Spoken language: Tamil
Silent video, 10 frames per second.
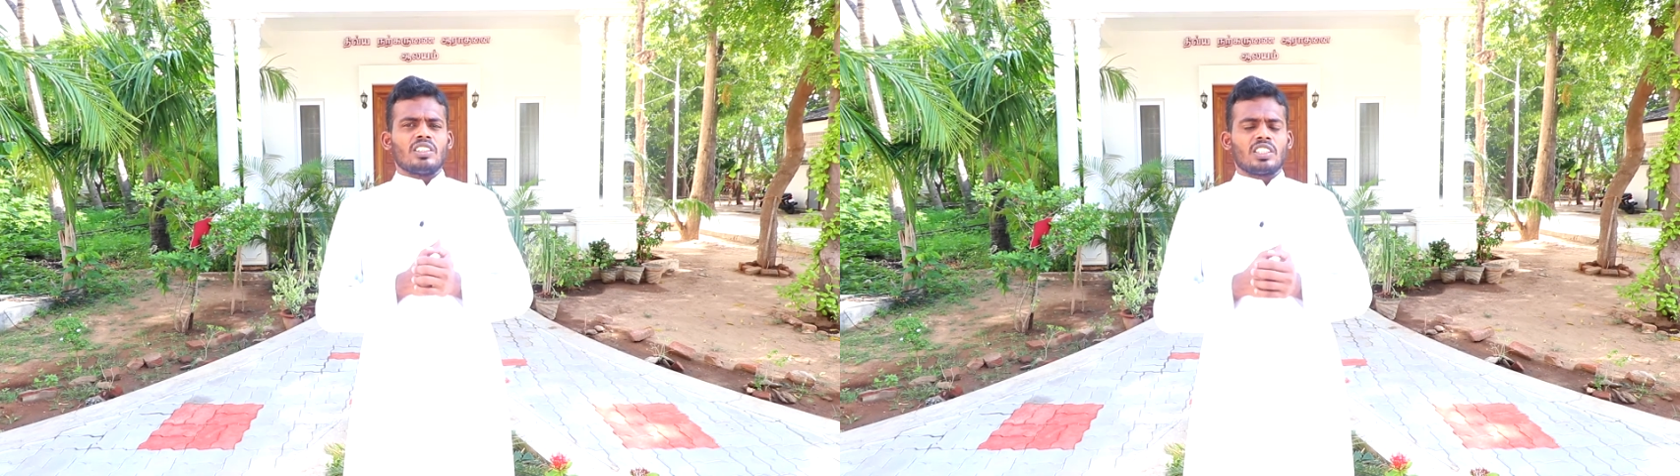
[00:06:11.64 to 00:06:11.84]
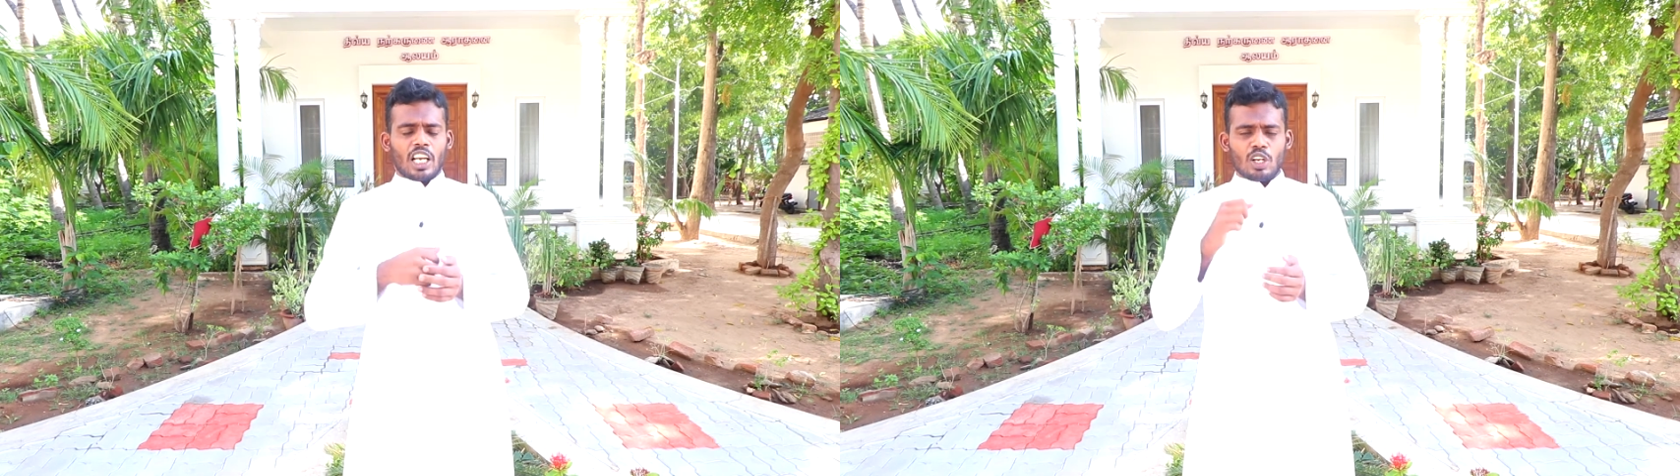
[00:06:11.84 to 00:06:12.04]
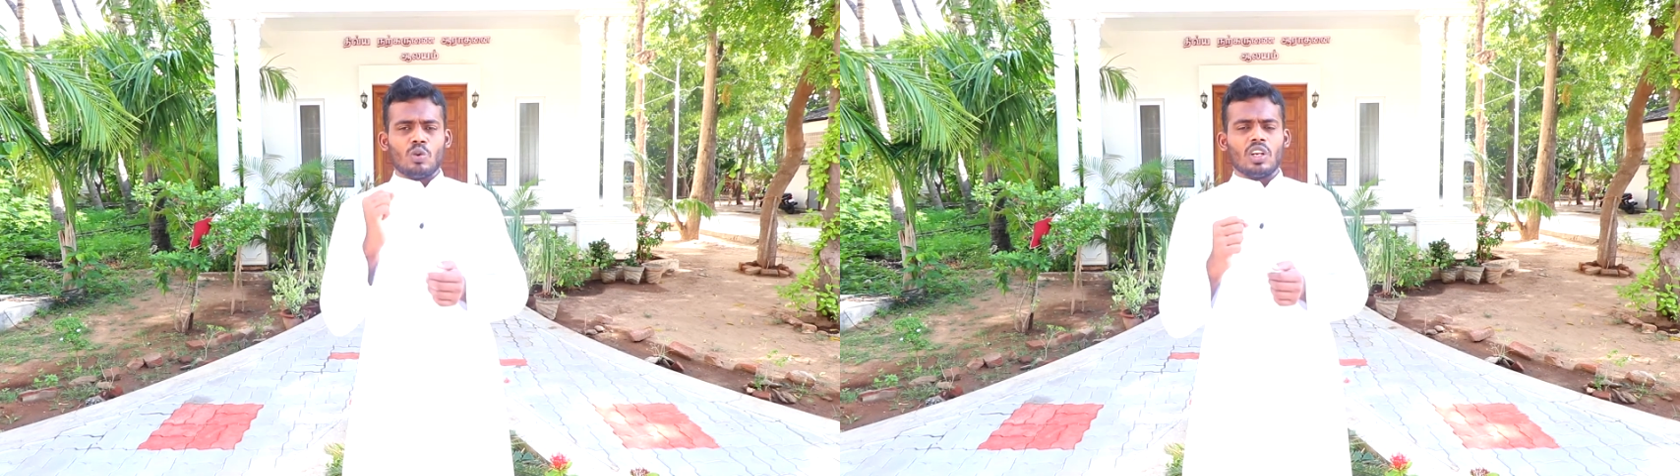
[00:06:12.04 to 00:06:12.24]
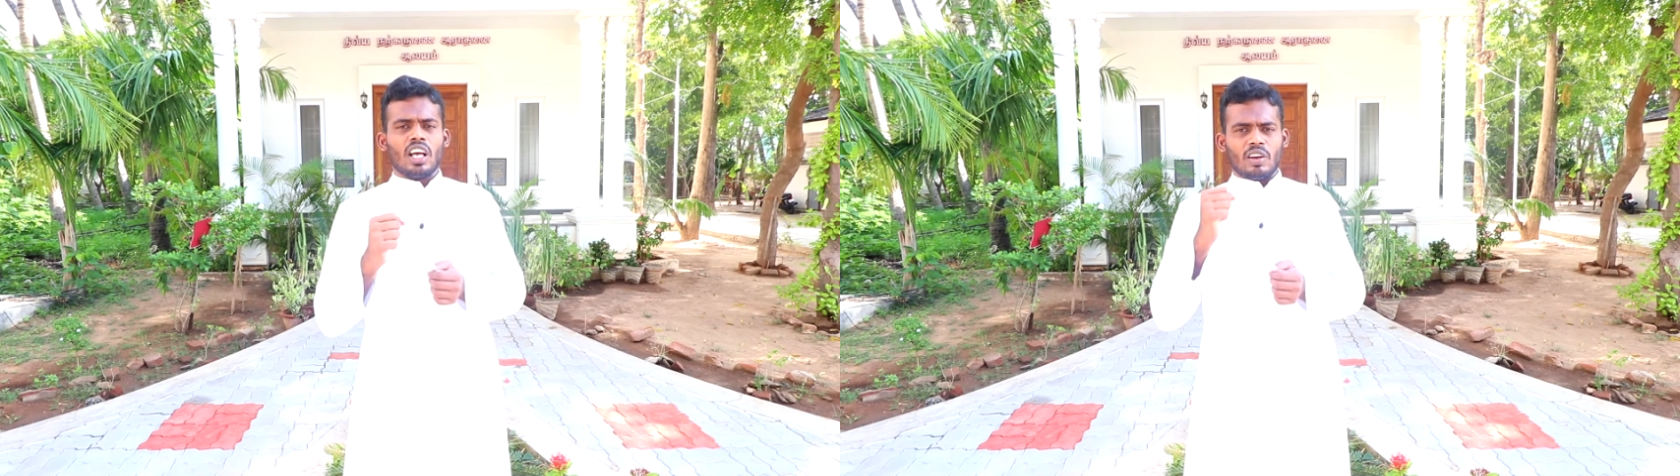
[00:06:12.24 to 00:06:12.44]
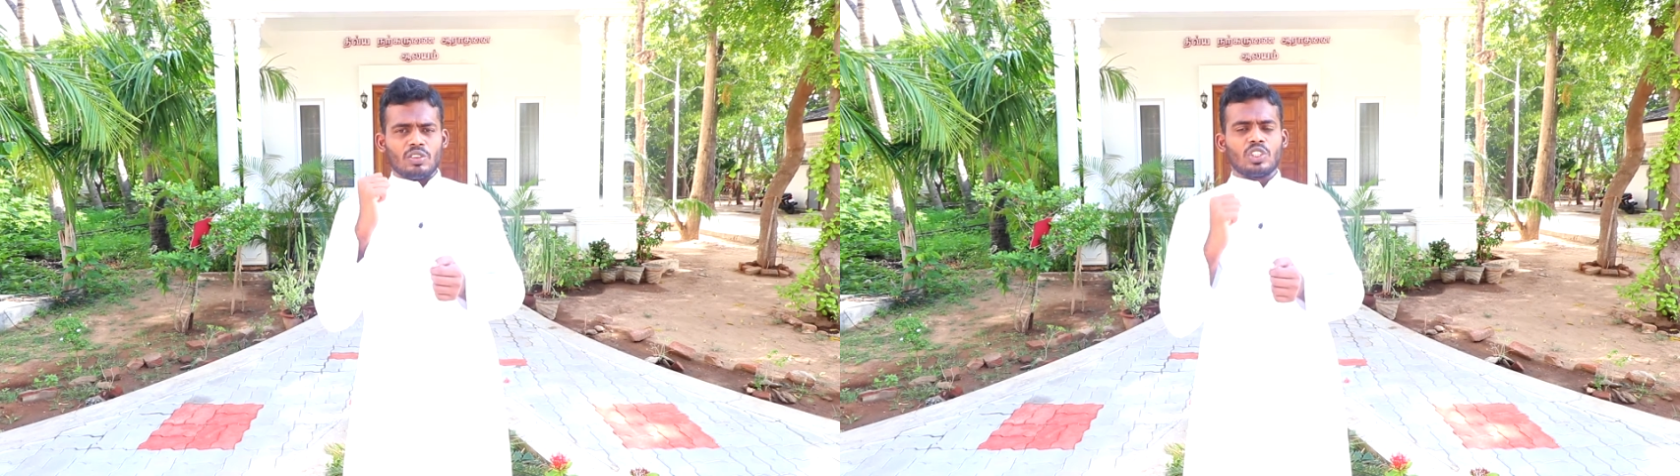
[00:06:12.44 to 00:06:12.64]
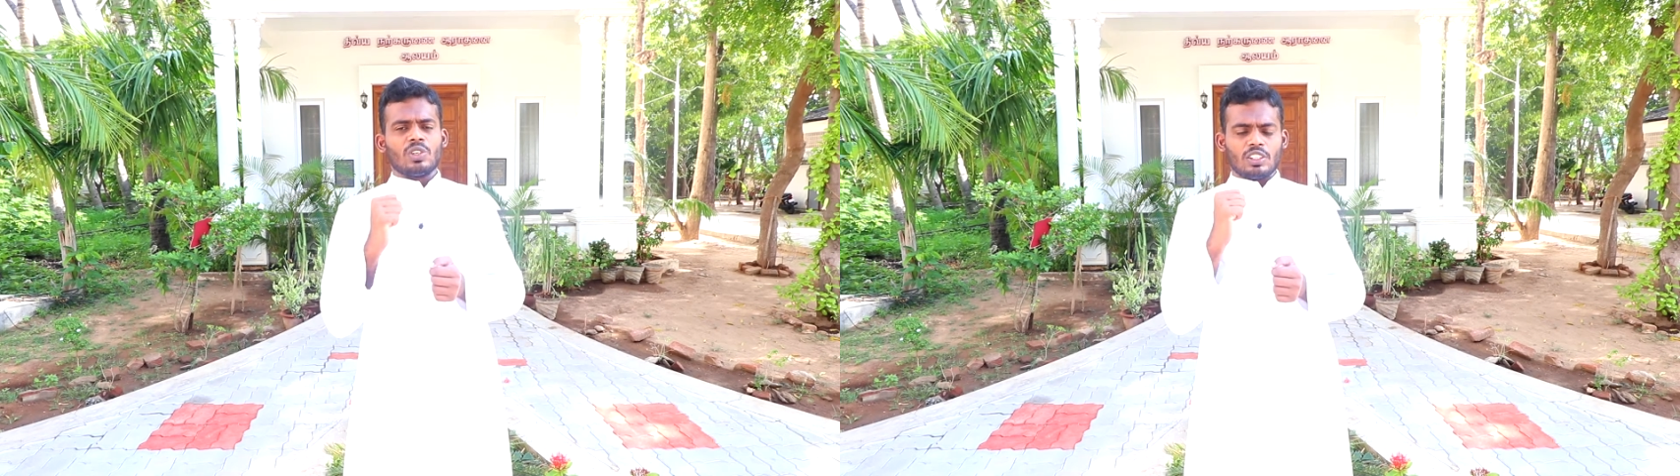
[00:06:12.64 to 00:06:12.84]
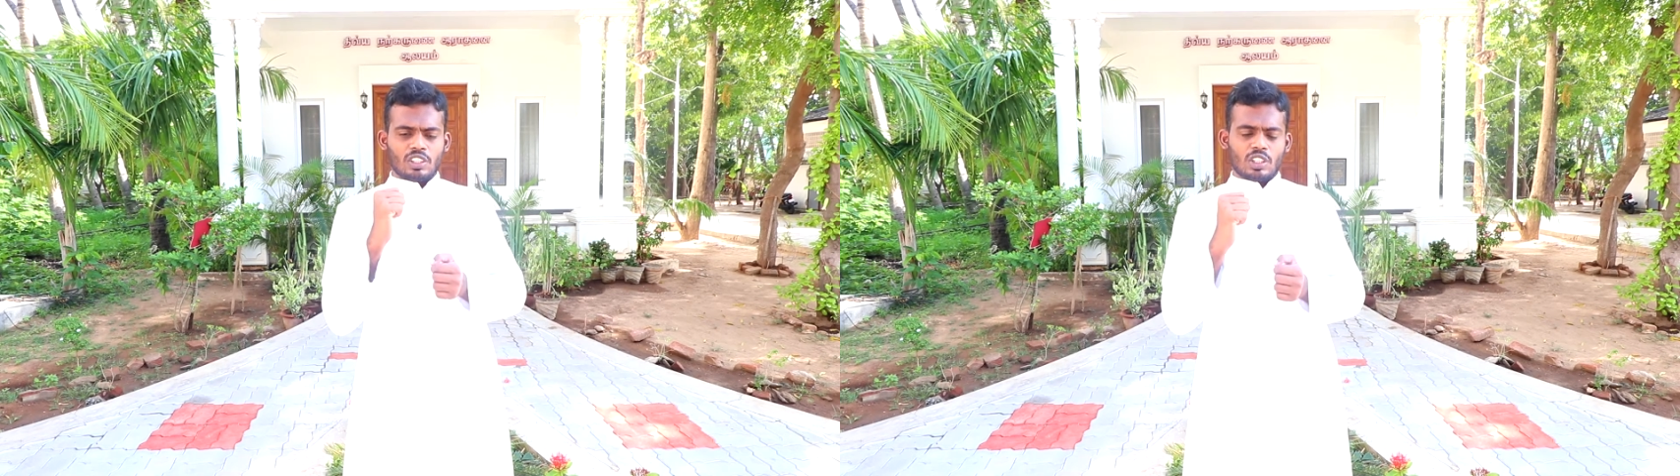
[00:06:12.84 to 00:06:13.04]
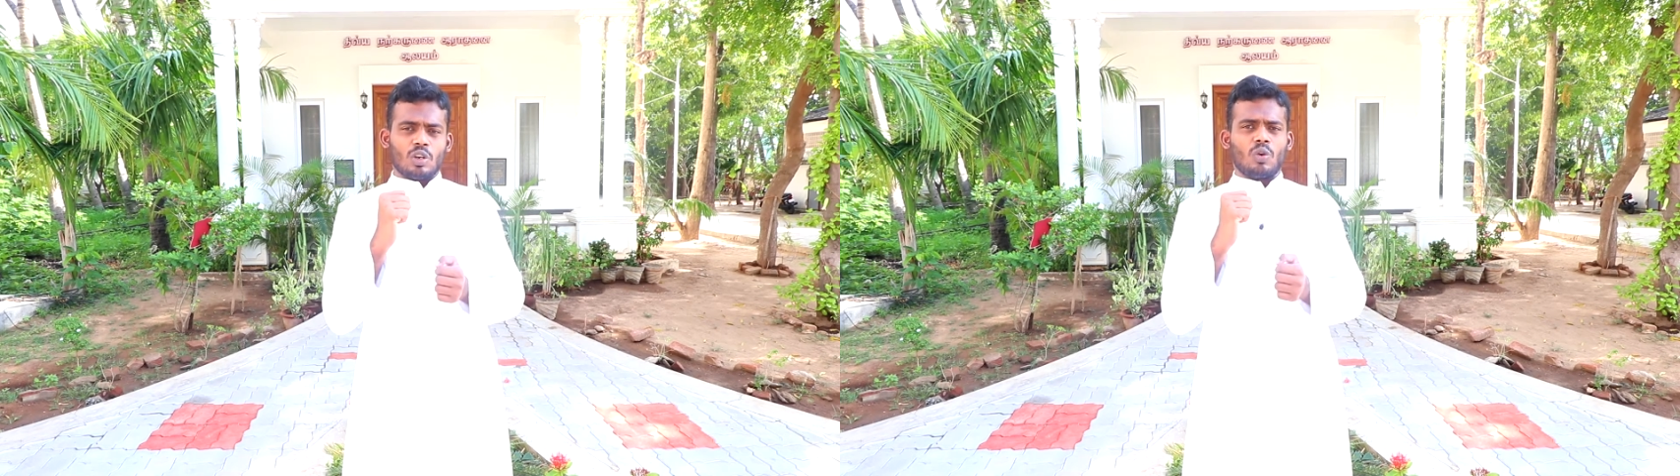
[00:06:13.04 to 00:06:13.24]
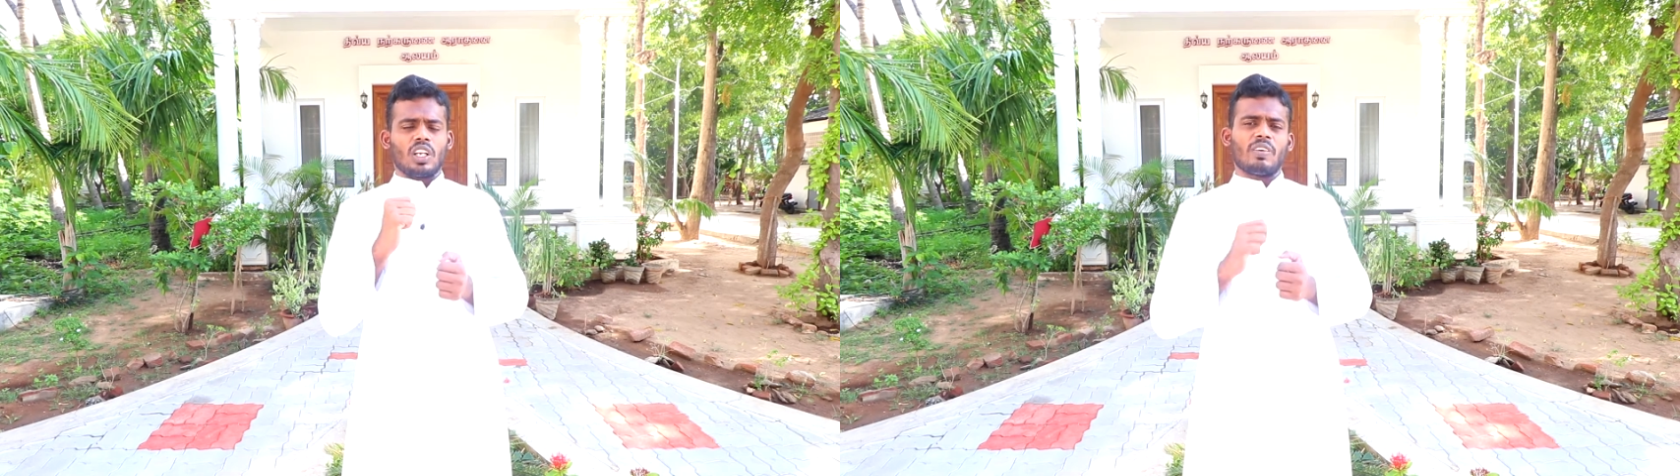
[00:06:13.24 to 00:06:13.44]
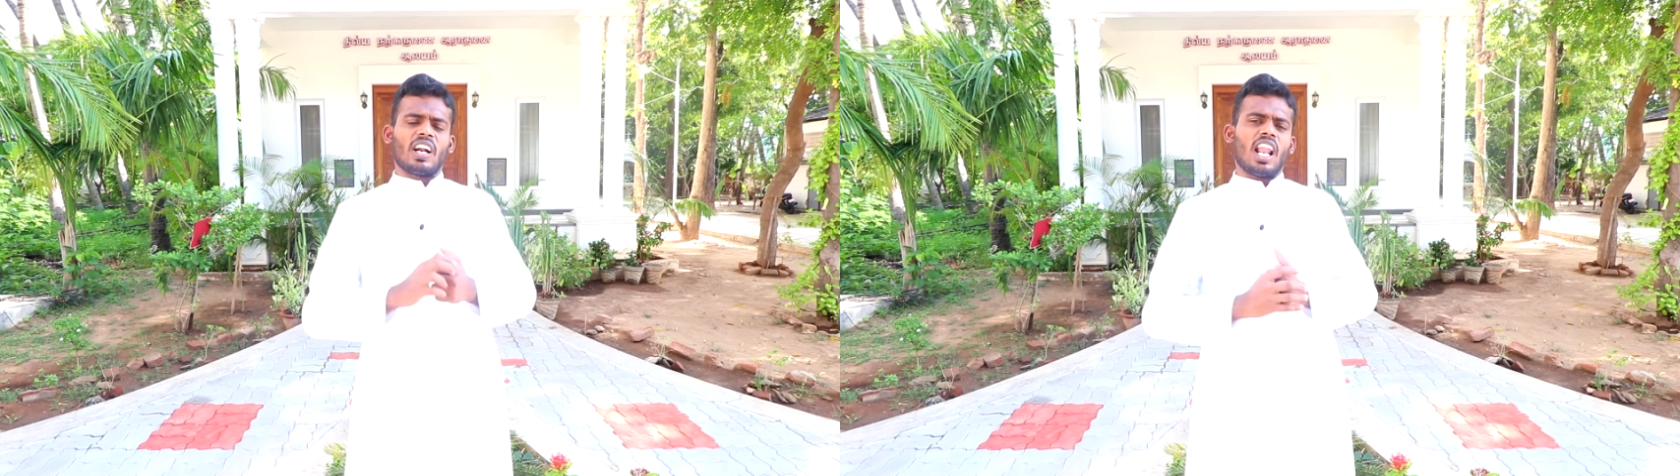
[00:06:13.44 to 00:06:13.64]
செயலுள்ள விசுவாசத்தை
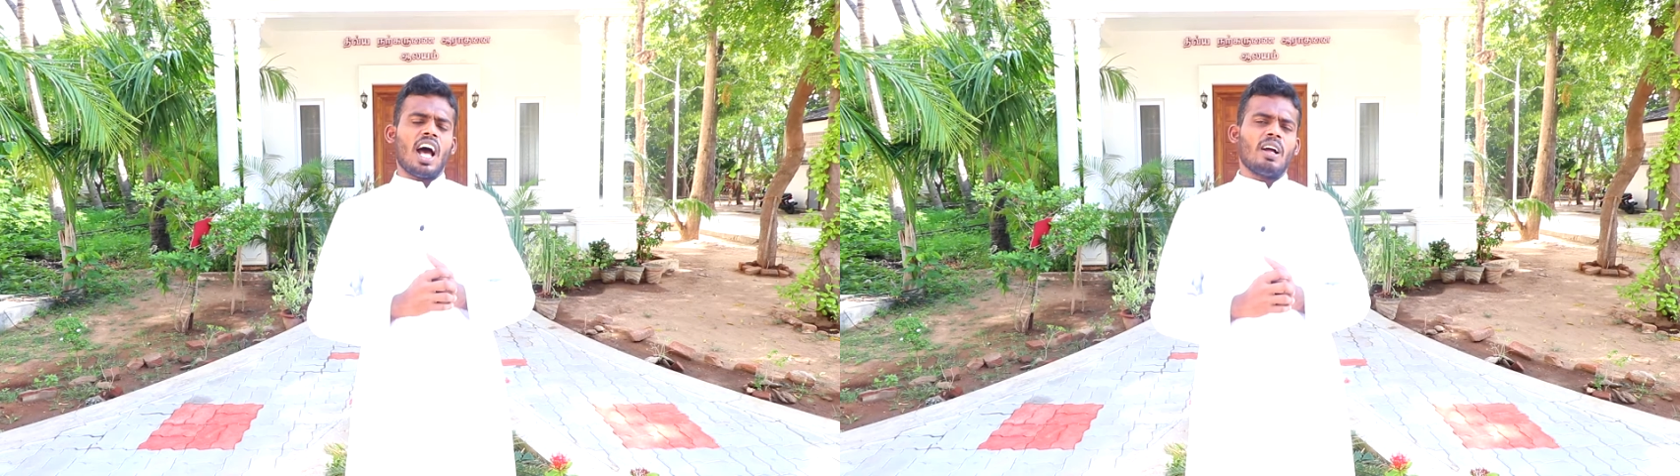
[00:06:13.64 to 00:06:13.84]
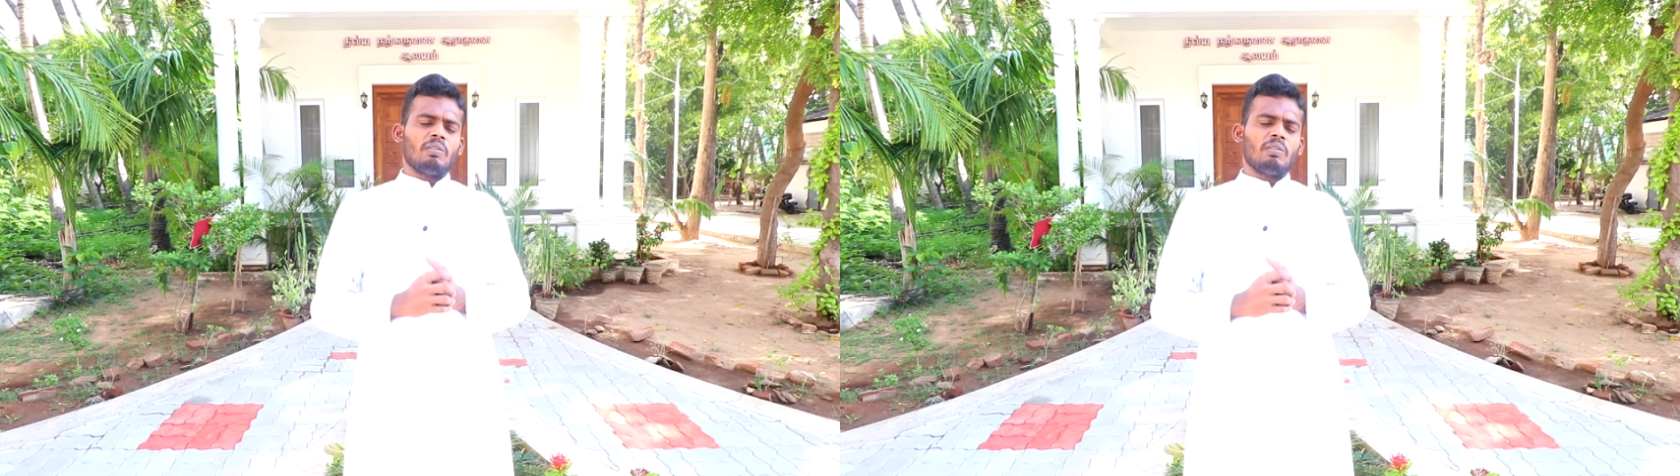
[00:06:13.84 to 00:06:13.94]
கொண்டவர்களா